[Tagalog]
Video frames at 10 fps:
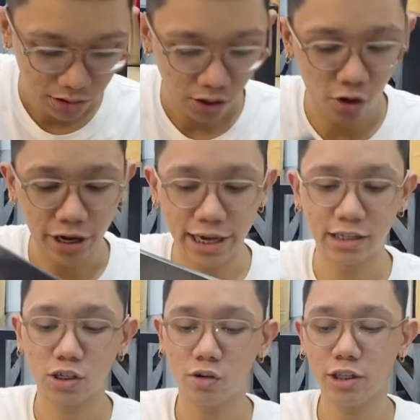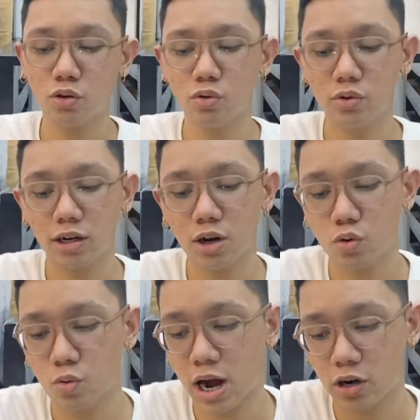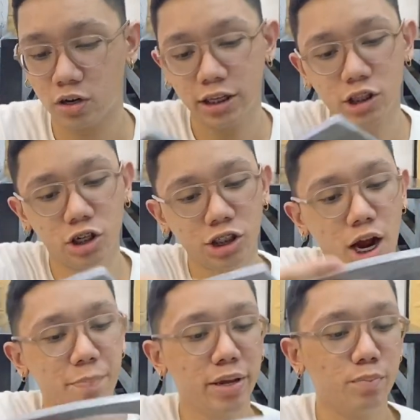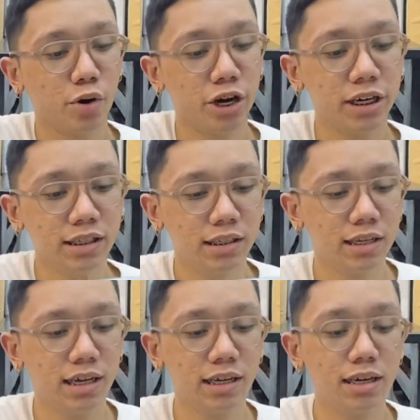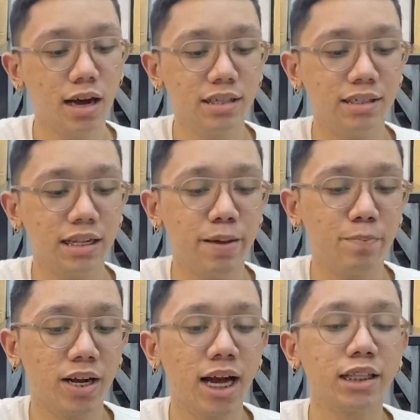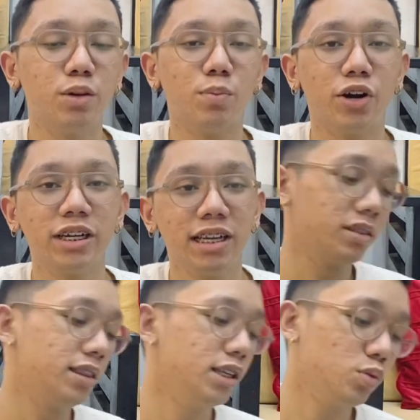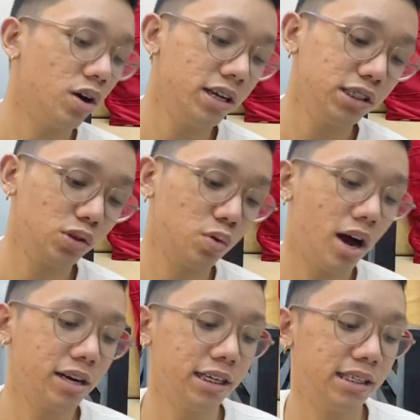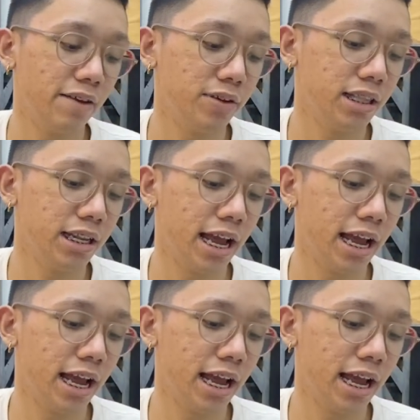Okay, so itong unang nakuha ko. Ito, chopping board na non-slip cutting board. This one is 279